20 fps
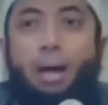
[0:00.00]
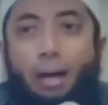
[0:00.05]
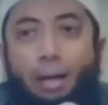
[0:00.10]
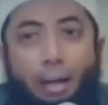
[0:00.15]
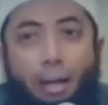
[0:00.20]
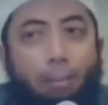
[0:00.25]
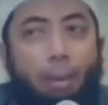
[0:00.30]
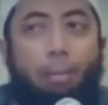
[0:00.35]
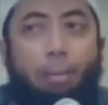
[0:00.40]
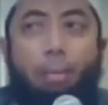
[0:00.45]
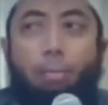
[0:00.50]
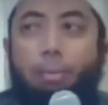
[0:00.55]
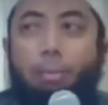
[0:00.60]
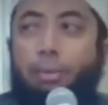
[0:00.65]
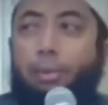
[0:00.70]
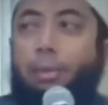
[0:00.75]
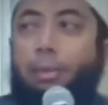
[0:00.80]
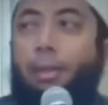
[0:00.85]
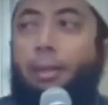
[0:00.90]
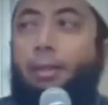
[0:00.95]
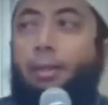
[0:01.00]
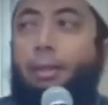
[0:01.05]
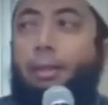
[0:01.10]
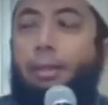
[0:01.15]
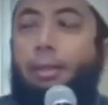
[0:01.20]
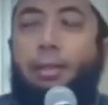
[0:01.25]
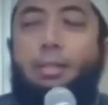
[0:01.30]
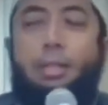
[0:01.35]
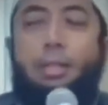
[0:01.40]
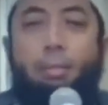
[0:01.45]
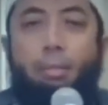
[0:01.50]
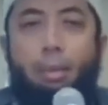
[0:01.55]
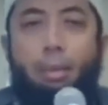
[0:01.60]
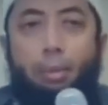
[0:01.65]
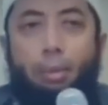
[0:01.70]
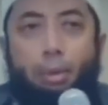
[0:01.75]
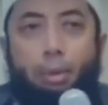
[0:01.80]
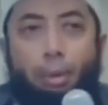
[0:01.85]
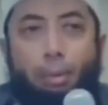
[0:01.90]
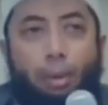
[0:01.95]
Makan apa-apa pun tidak. Sambil
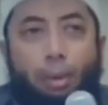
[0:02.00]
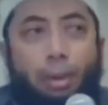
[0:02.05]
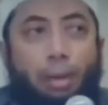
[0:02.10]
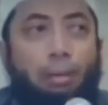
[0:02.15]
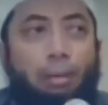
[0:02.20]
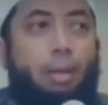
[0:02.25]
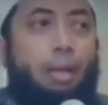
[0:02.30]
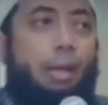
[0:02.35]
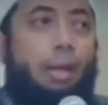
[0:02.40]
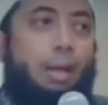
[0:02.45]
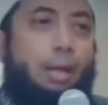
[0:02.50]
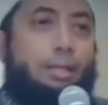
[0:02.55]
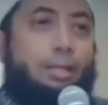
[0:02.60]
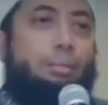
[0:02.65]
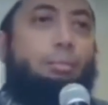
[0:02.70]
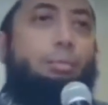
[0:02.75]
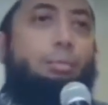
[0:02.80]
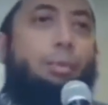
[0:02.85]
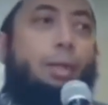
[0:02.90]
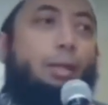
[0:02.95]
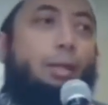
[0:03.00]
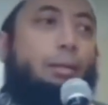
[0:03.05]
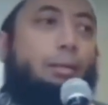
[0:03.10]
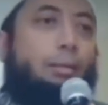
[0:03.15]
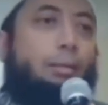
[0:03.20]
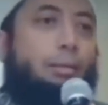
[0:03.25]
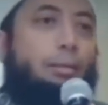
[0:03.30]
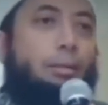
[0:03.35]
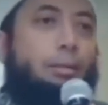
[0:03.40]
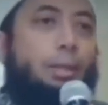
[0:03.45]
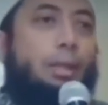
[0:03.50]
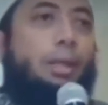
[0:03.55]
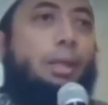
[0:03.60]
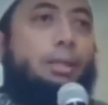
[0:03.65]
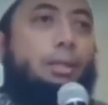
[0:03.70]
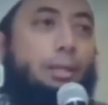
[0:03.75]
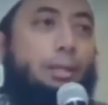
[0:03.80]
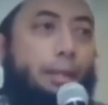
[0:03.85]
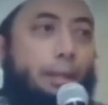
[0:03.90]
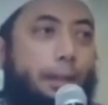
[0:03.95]
berdoa kepada Allah agar disembuhkan.
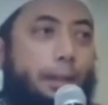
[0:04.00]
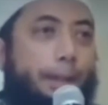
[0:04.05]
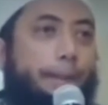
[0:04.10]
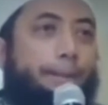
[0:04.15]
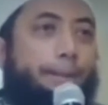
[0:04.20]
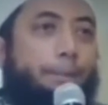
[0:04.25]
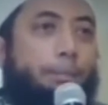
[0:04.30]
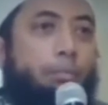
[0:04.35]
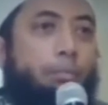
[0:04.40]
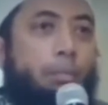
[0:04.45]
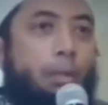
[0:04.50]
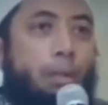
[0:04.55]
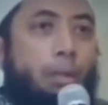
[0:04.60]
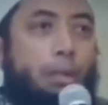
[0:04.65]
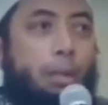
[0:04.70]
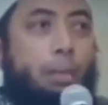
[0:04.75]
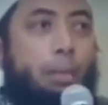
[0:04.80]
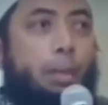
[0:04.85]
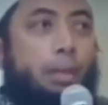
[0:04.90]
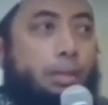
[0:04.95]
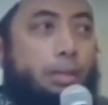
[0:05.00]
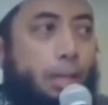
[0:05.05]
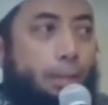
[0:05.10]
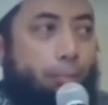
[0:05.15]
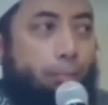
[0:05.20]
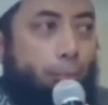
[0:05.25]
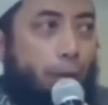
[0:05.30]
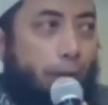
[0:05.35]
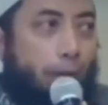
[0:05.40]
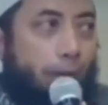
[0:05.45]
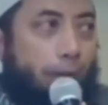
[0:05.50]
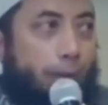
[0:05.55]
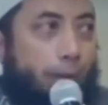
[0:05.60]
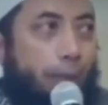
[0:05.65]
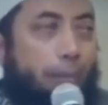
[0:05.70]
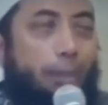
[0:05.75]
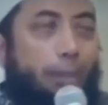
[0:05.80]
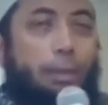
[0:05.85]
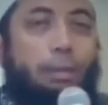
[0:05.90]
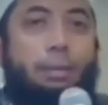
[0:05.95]
Ringkas cerita, dia bilang saya pulang ke
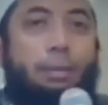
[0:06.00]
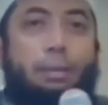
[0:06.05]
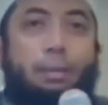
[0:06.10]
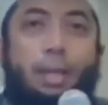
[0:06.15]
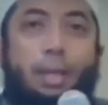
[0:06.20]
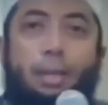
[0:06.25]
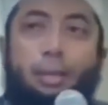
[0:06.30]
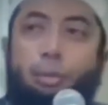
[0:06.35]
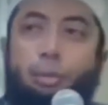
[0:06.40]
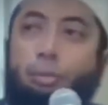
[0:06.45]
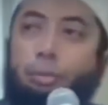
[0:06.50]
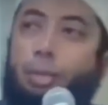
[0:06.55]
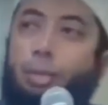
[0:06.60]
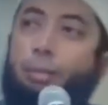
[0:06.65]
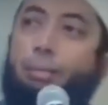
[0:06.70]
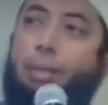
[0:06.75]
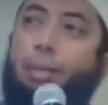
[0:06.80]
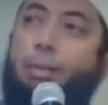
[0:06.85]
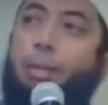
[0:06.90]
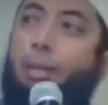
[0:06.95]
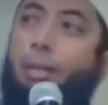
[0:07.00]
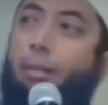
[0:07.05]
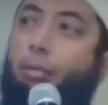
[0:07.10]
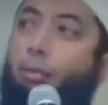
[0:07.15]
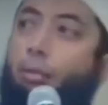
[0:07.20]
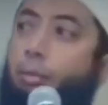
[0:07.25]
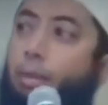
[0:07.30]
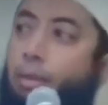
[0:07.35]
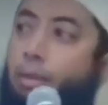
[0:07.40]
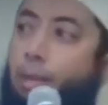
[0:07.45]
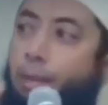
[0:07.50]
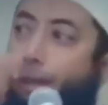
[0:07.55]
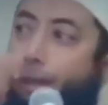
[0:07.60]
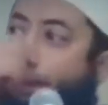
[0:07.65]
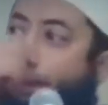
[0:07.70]
Jerman, langsung dari bandara ke rumah